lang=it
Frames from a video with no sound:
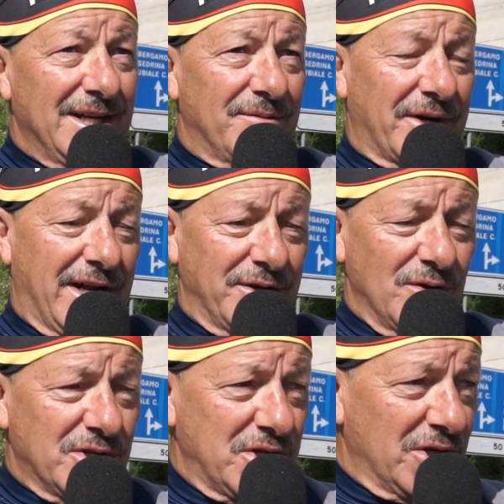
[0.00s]
faranno
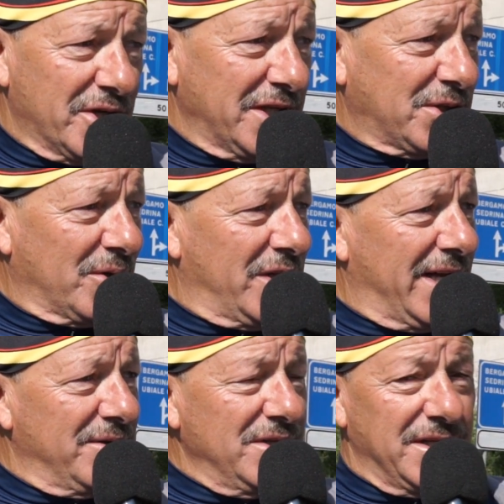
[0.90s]
il giro,
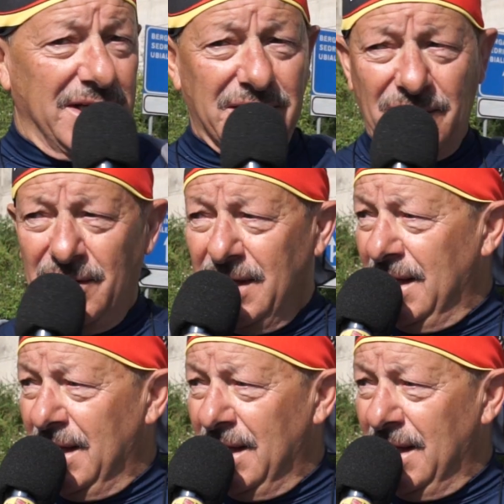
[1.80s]
ritorneranno indietro,